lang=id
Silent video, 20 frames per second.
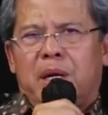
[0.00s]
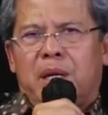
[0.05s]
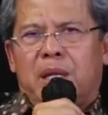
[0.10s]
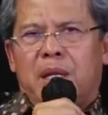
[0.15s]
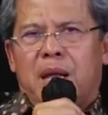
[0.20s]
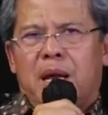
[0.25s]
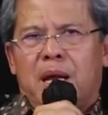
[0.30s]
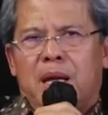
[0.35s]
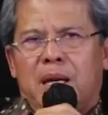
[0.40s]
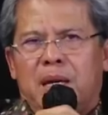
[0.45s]

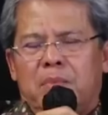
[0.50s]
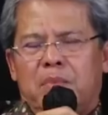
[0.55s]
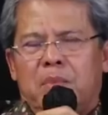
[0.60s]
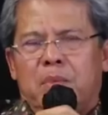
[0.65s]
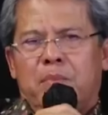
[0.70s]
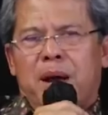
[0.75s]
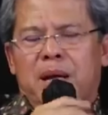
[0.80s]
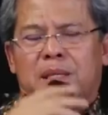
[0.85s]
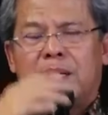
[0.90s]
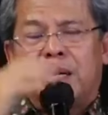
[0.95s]
Kita
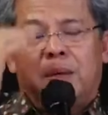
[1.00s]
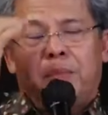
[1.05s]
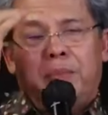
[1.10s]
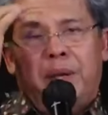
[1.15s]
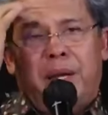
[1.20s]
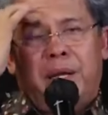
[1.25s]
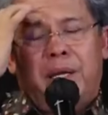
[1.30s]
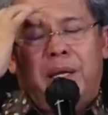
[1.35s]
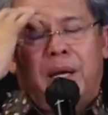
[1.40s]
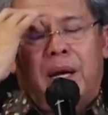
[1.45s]
membaca di
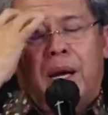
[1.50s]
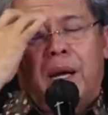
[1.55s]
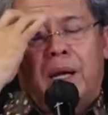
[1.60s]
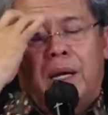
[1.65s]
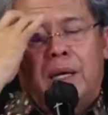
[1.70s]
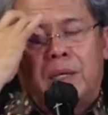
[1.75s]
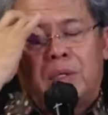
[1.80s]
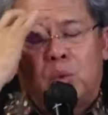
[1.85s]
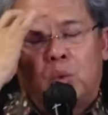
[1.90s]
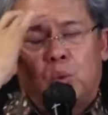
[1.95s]
media
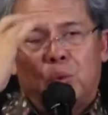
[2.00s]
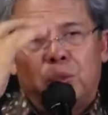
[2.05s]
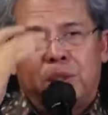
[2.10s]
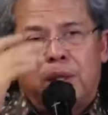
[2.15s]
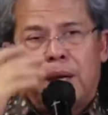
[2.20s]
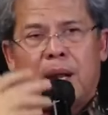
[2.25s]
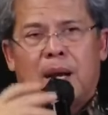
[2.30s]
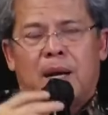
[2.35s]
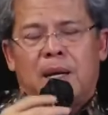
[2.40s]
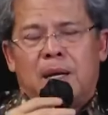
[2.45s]

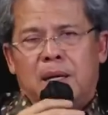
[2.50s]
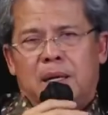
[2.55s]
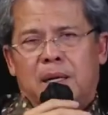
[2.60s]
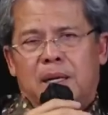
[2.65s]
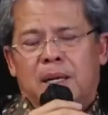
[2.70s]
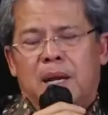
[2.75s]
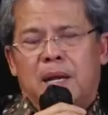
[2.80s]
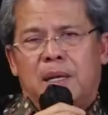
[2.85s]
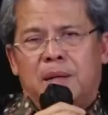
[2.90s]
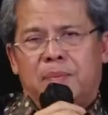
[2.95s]
sosial
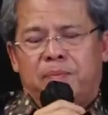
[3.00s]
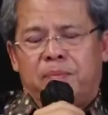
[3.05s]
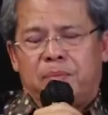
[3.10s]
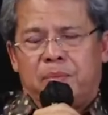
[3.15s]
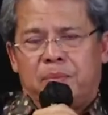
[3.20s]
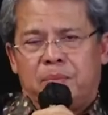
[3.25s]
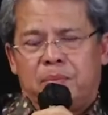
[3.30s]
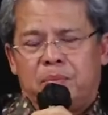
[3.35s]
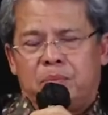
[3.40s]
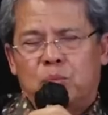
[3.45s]
dan
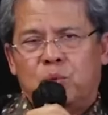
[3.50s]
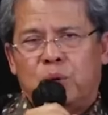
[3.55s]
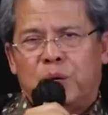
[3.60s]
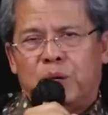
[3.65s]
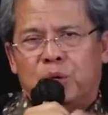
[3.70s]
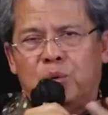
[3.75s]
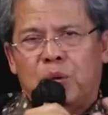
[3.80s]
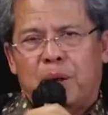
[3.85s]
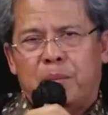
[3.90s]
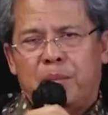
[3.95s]

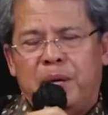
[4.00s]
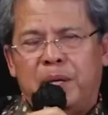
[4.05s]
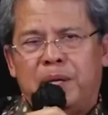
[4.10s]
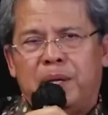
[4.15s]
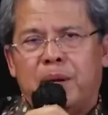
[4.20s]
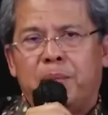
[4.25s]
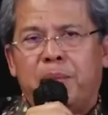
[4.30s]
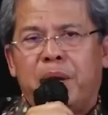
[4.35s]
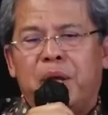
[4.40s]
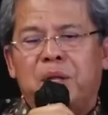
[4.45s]
mungkin juga media